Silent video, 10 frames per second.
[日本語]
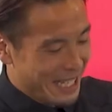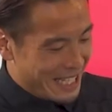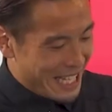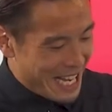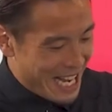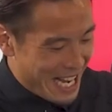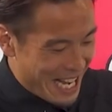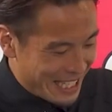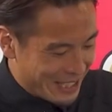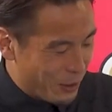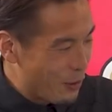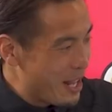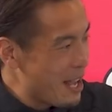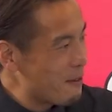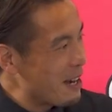ね。いやー、そ
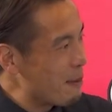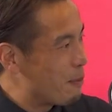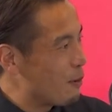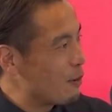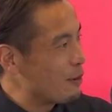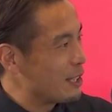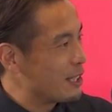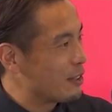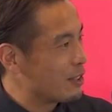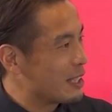れはボイト